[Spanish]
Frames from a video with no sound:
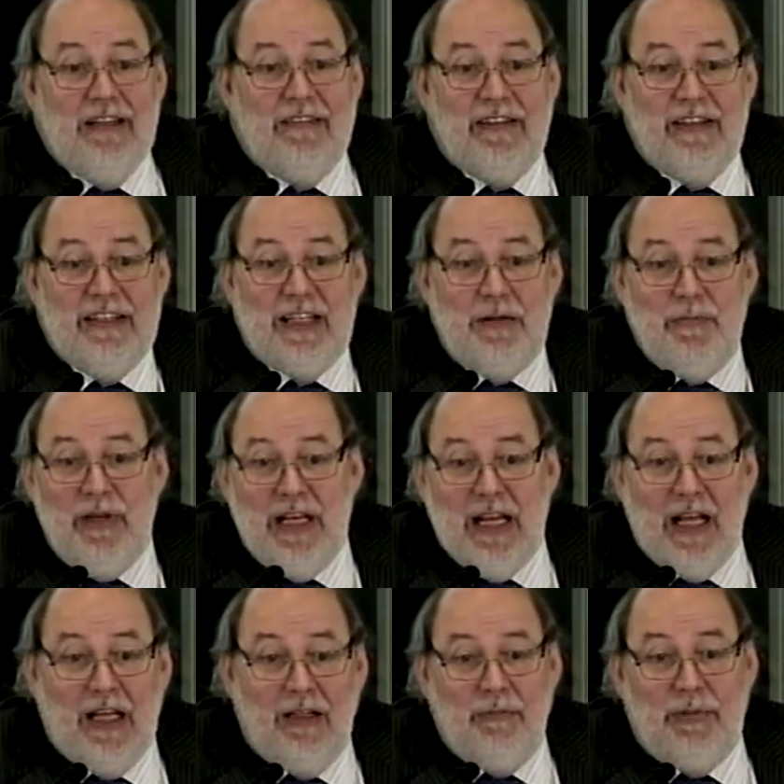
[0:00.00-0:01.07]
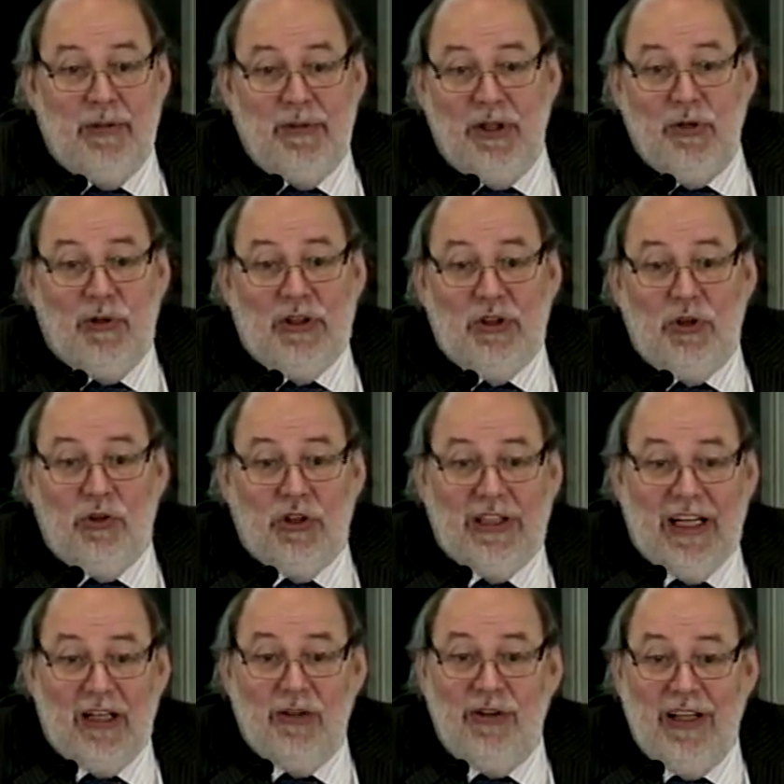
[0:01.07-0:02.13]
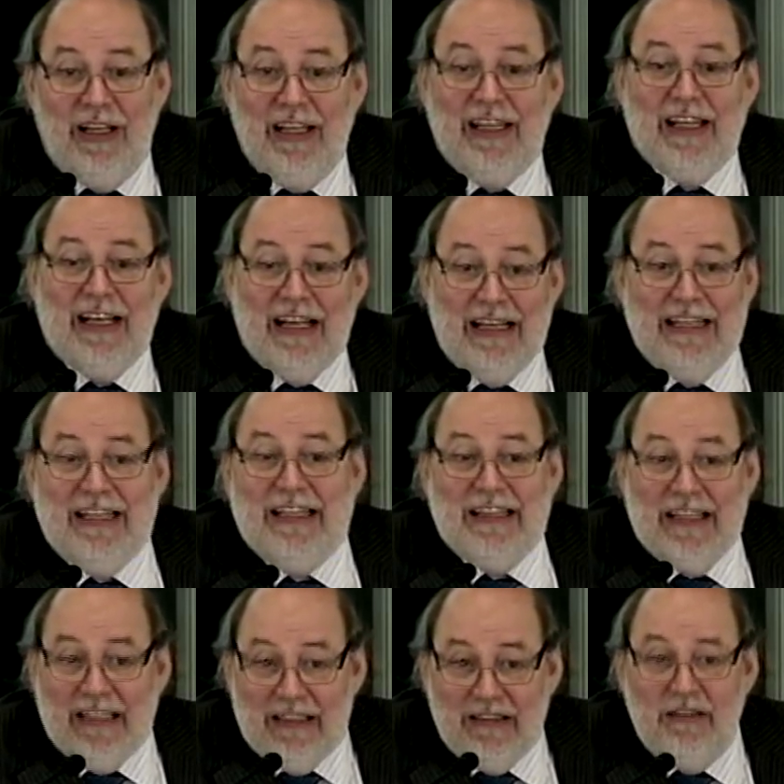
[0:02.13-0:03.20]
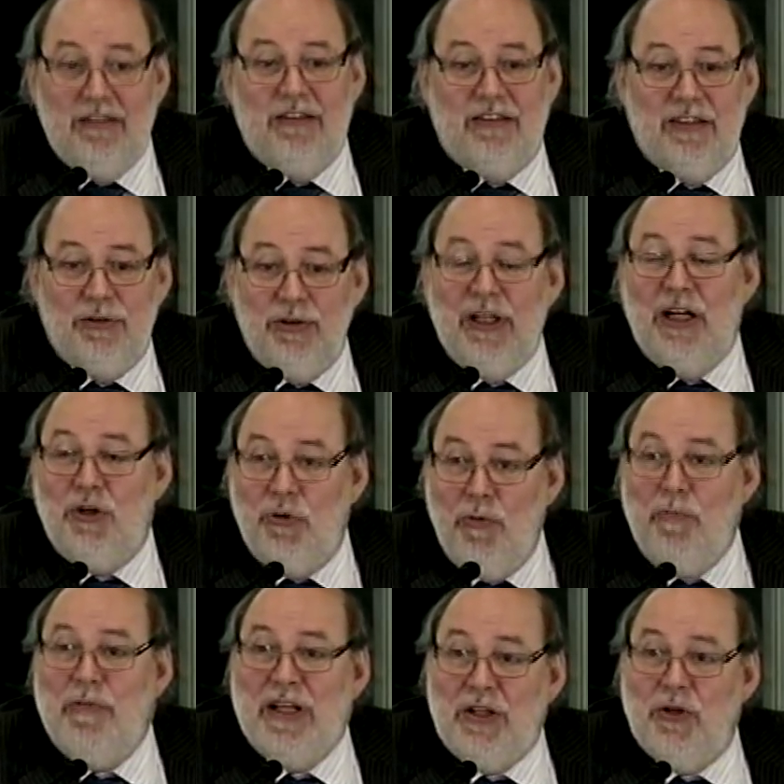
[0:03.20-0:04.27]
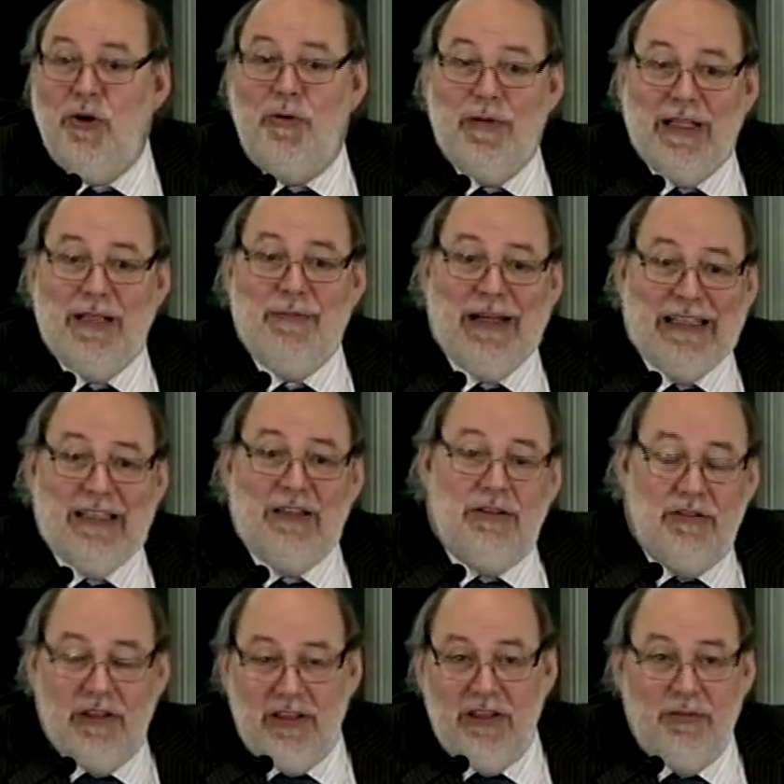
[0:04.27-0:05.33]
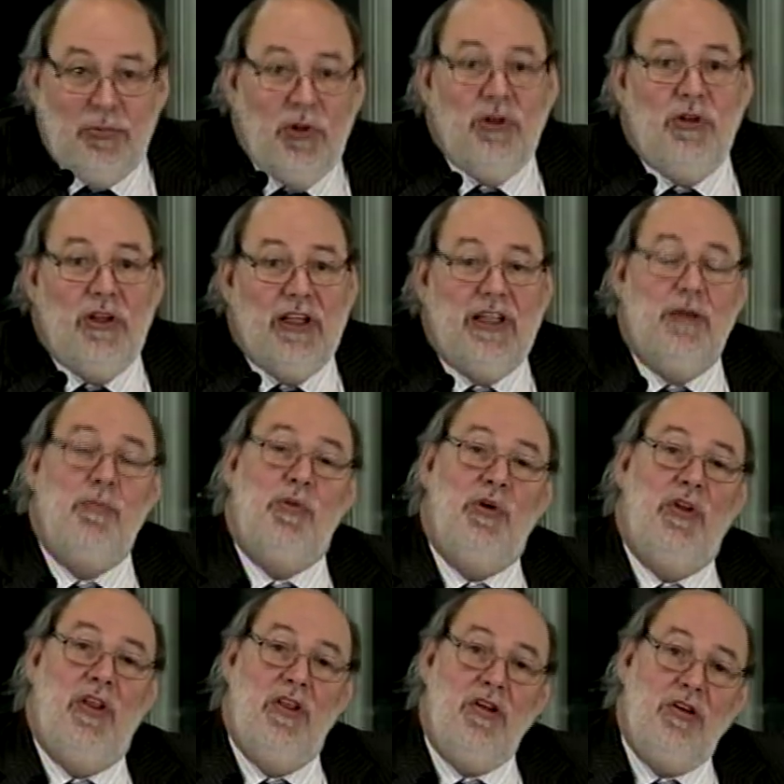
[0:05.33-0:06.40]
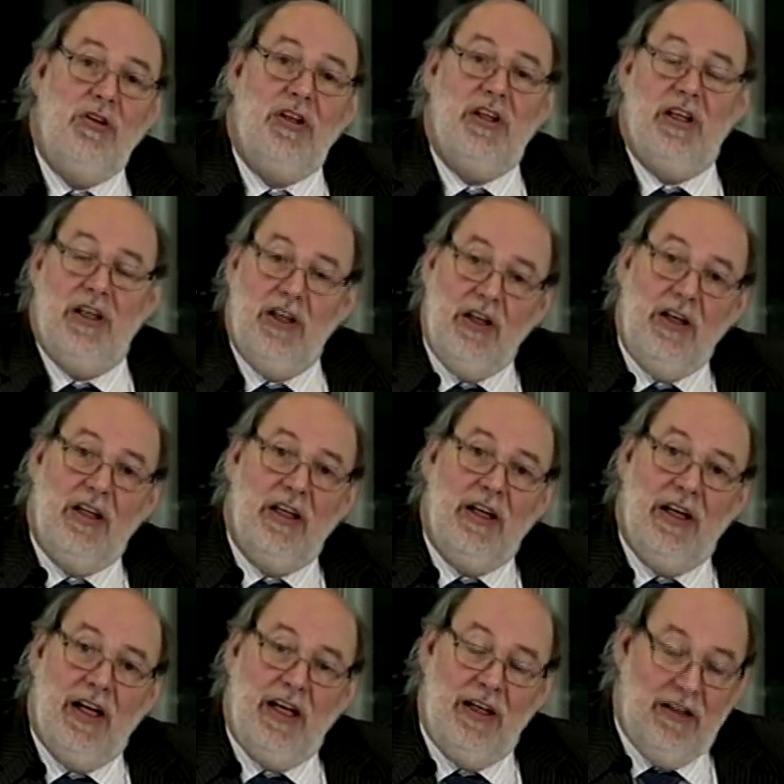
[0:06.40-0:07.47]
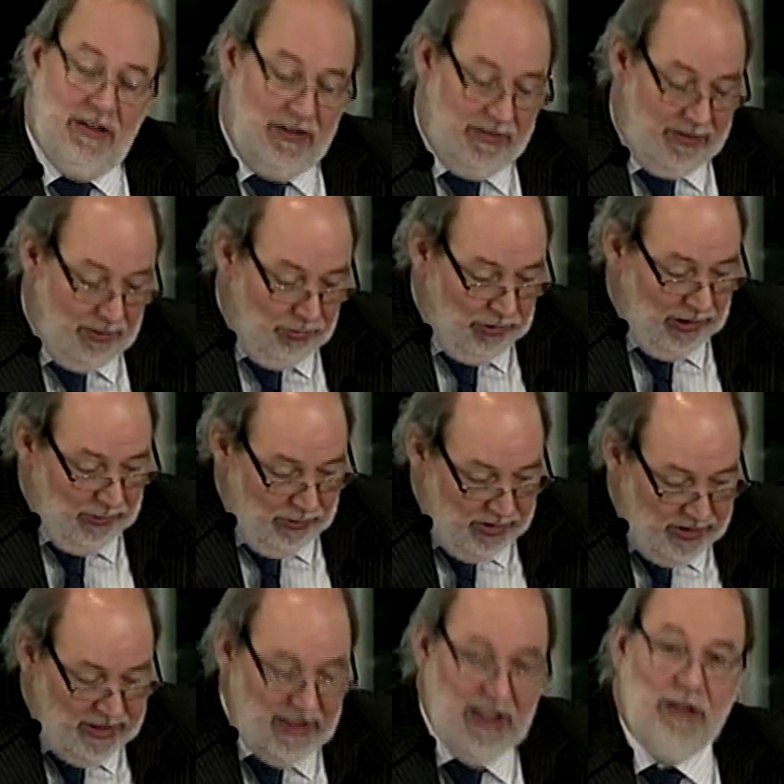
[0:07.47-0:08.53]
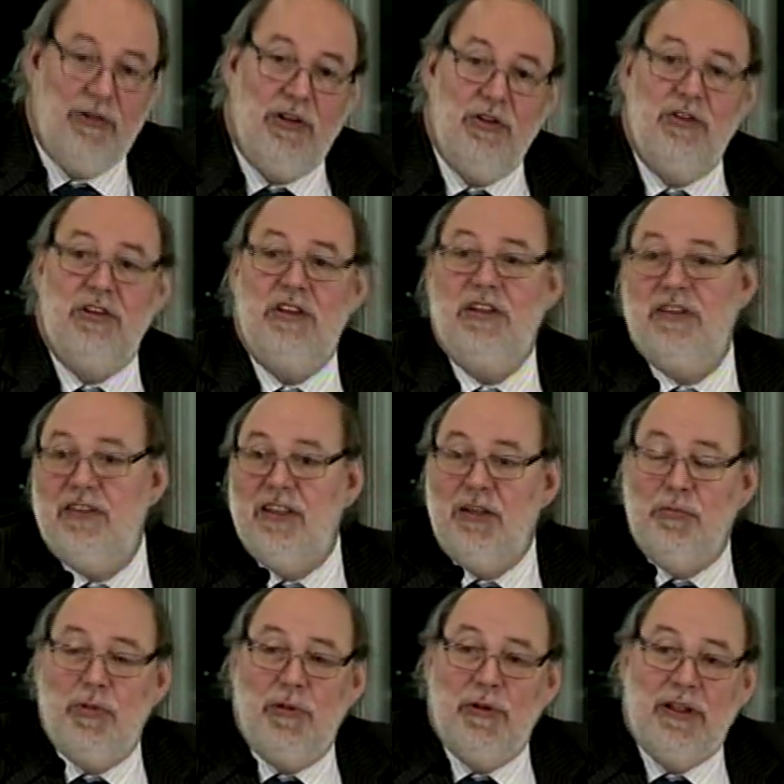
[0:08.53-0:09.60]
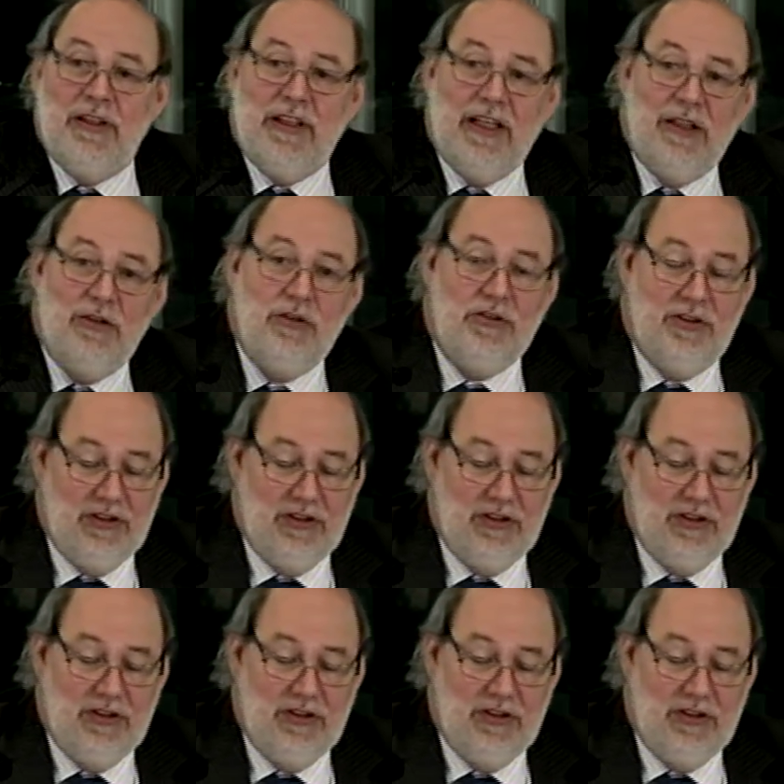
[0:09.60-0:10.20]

se determina primero cuántos cargos elige la lista según algún método matemático, y ahí pongo el ejemplo de Don, que es el general que se ha usado en Chile, cuando en Chile se han implementado